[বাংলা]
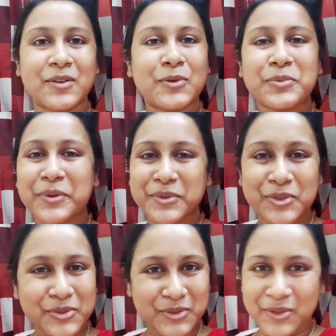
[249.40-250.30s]
খুবই
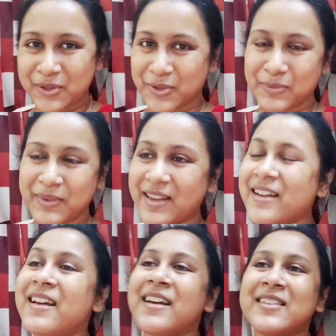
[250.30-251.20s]
সুন্দর তোমরা
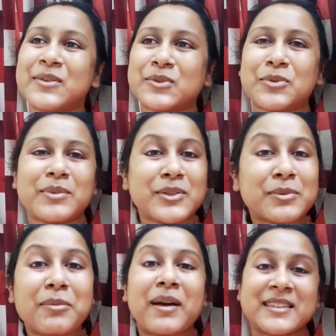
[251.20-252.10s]
তো তোমরা
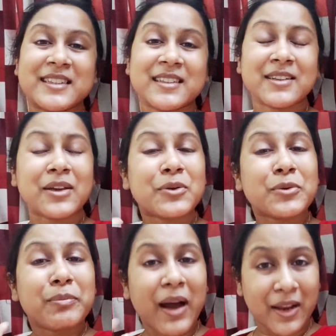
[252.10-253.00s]
তোমার বাচ্চাদেরকে
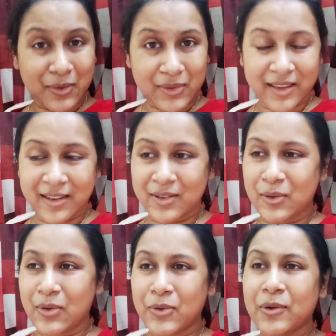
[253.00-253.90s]
খুব ভালো কেয়ার
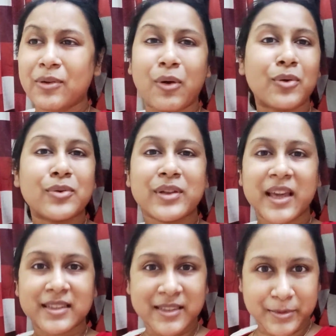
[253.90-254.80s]
করো কখনোই
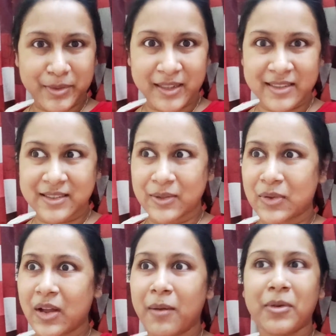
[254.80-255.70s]
এই জাজমেন্টে যেও
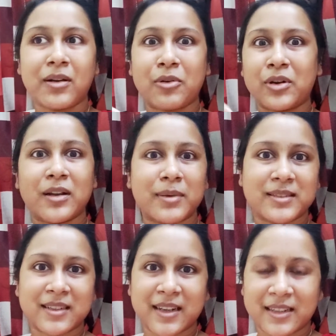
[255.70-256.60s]
না আমার অন্যের
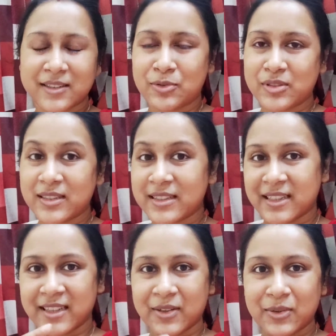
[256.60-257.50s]
বাচ্চারা এটা করছে
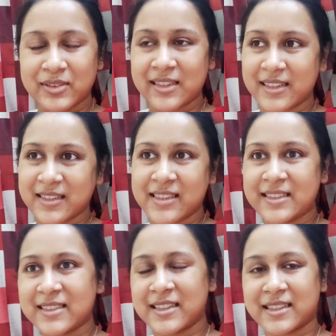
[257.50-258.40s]
সেটা করছে এটা
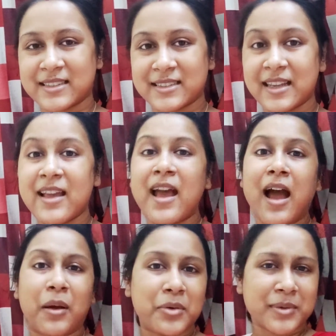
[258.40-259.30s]
শিখছে সেটা শিখছে
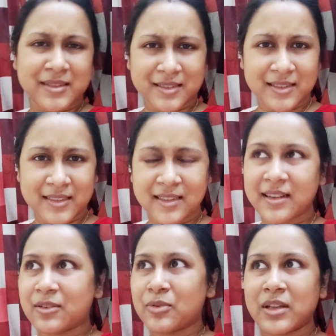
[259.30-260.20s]
আমার বাচ্চা শিখছে
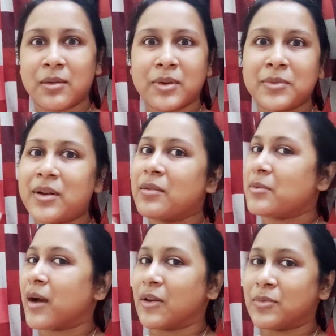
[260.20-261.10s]
না ও তার মানে মানে আমি
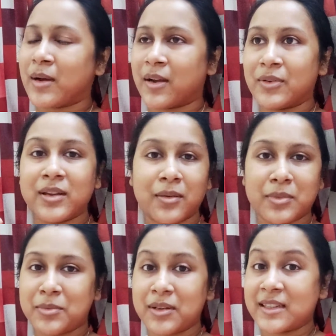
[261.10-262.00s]
ভালো মা নই
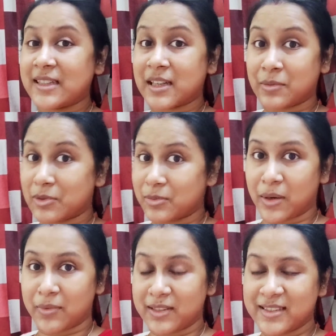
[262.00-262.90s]
আমি মানে ঠিকঠাক মতো
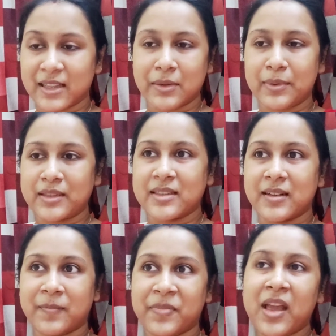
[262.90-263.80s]
পারভাইস দিতে পারছি
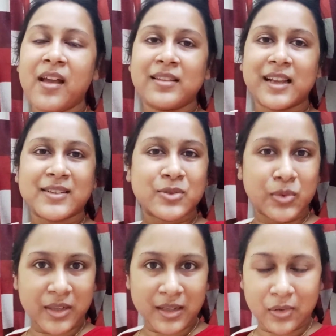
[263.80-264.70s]
না দ্যাট ইজ
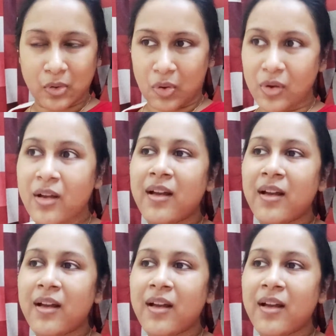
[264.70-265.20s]
টোটালি রং